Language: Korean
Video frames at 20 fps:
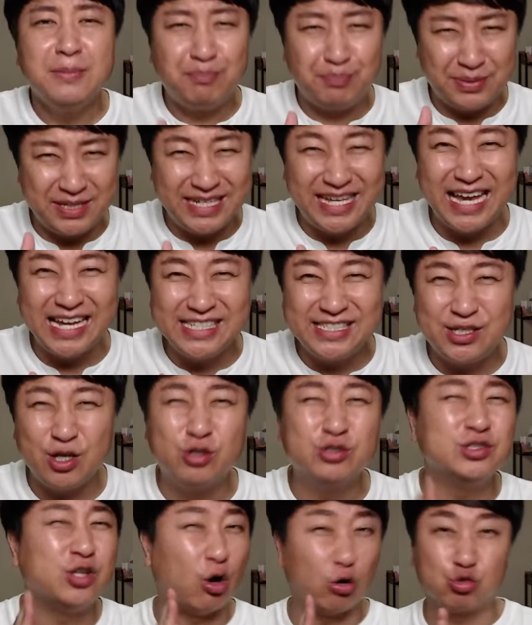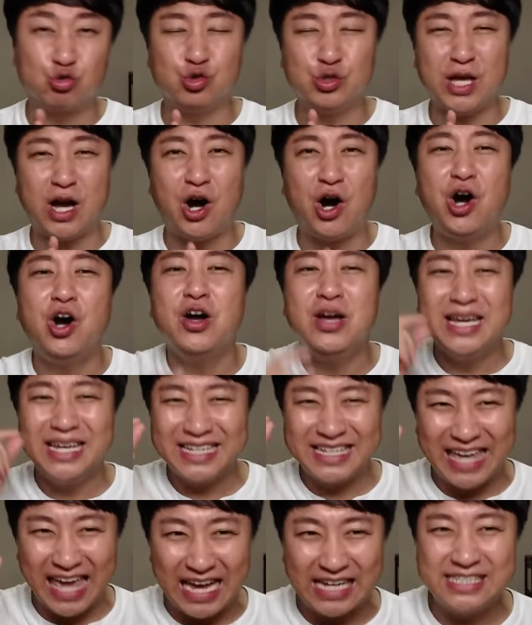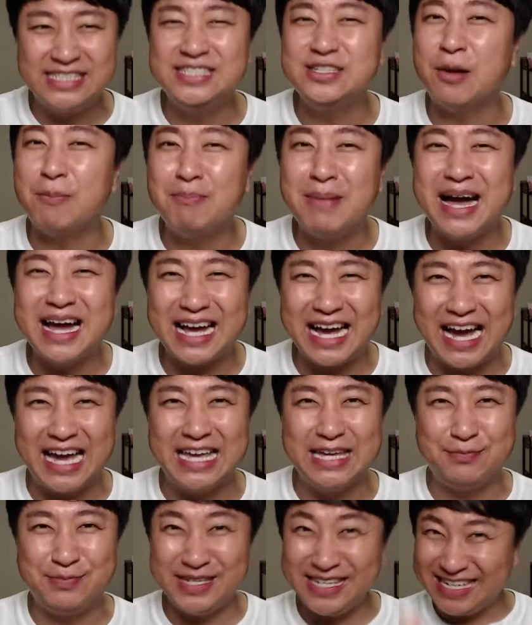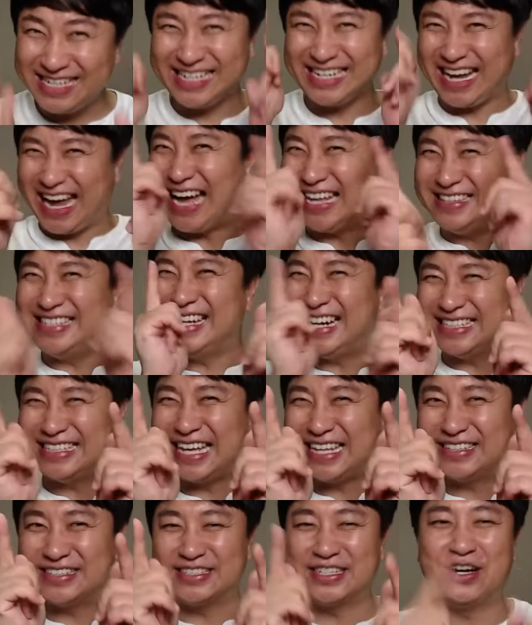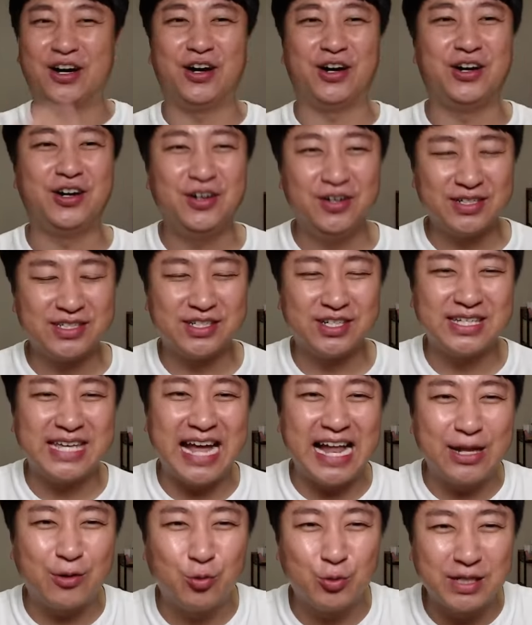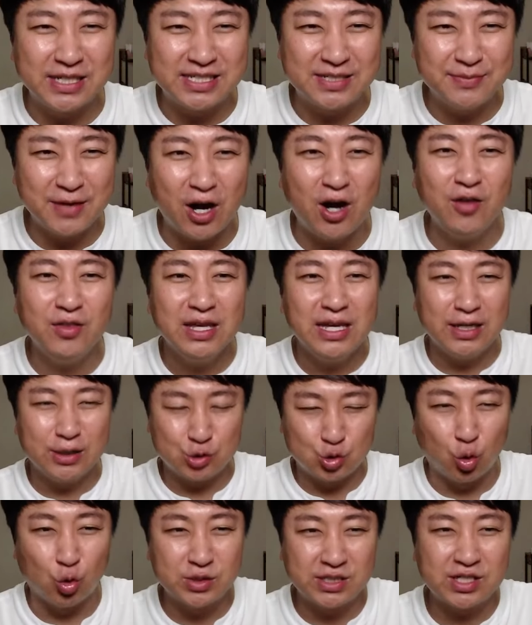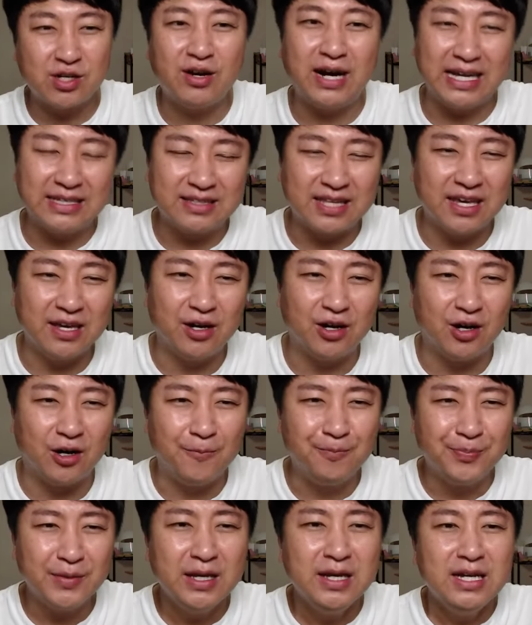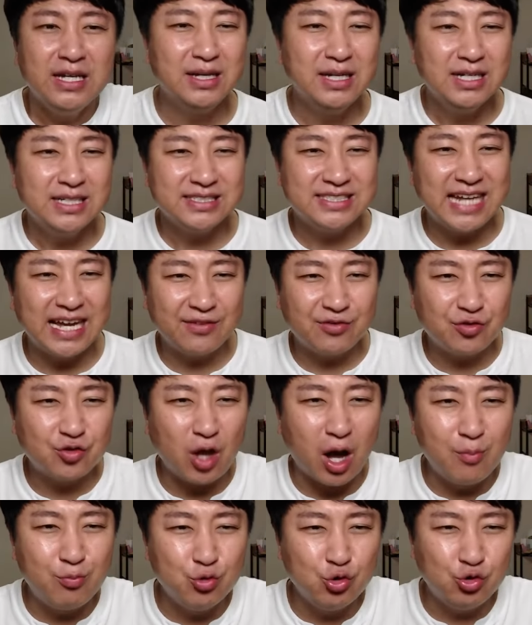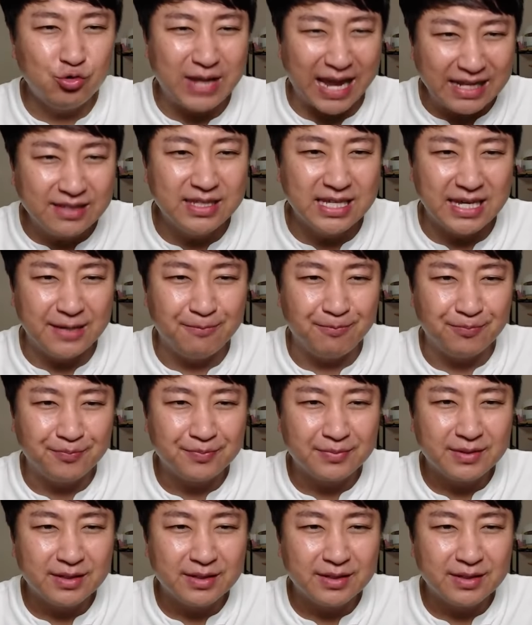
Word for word: 비갱시형은 없고요. 갱신형만 가입이 가능하다는 거 그렇게 알고 계시면 좋으실 것 같아요. 자 더블랭님